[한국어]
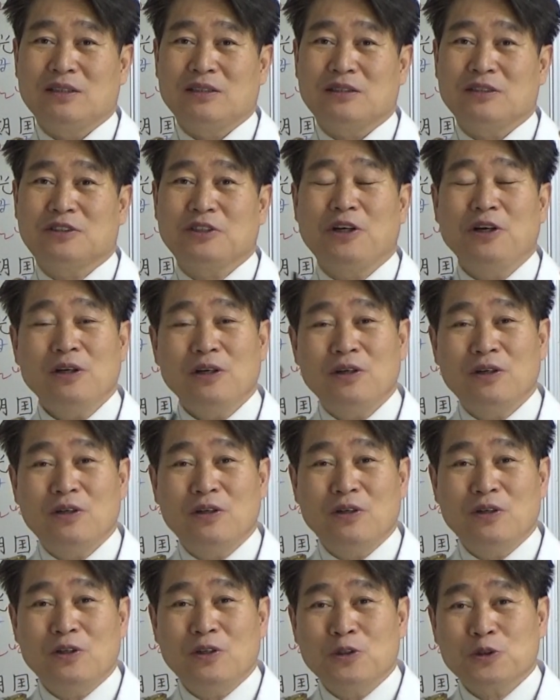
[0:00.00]
그죠?
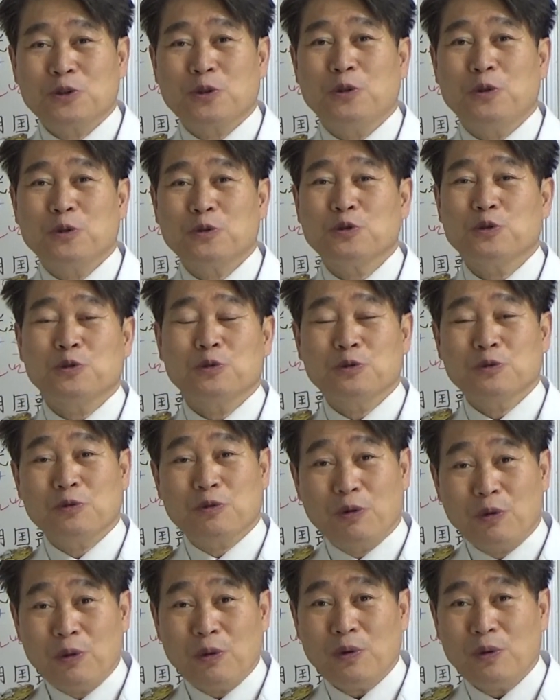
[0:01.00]

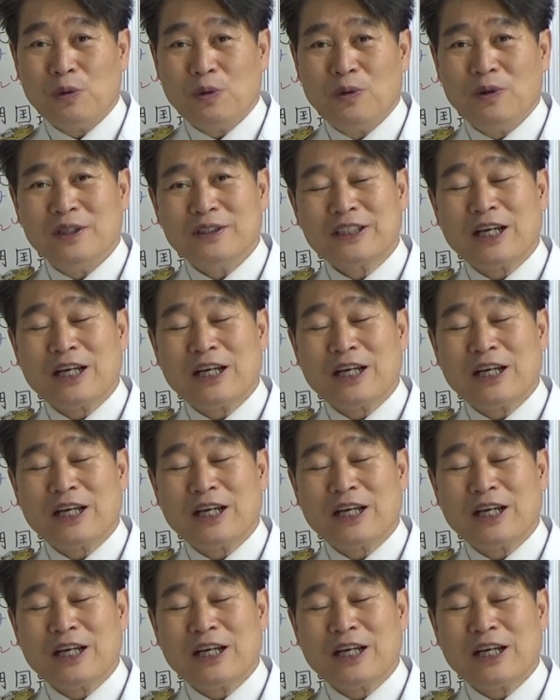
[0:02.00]
초중고